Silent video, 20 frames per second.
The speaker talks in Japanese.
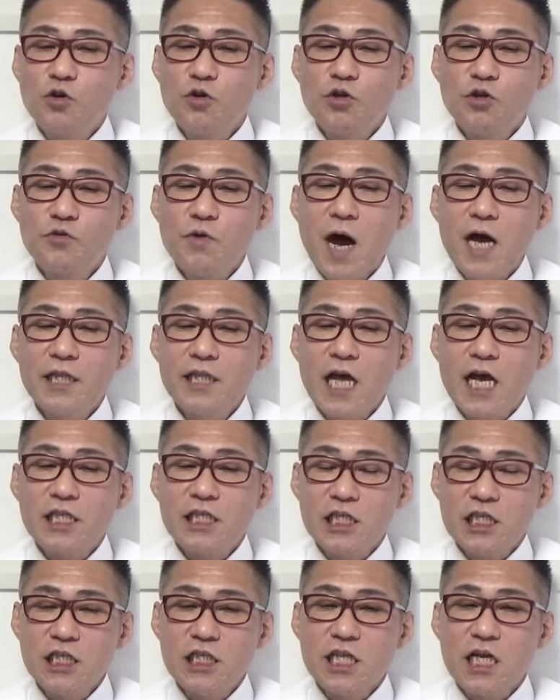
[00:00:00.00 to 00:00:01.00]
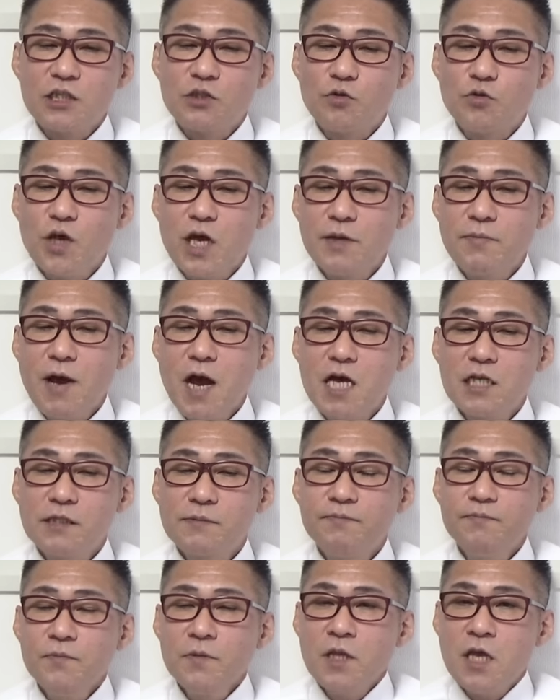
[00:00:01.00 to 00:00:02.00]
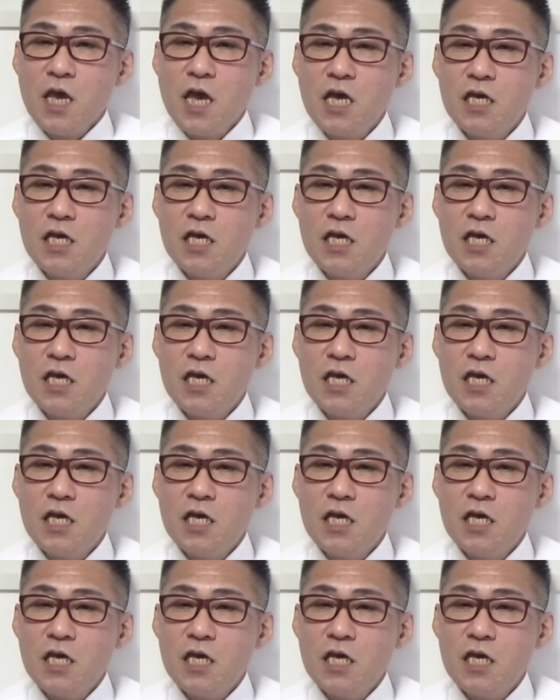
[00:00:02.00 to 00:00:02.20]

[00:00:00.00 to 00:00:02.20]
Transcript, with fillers: 則はなしだそうであります、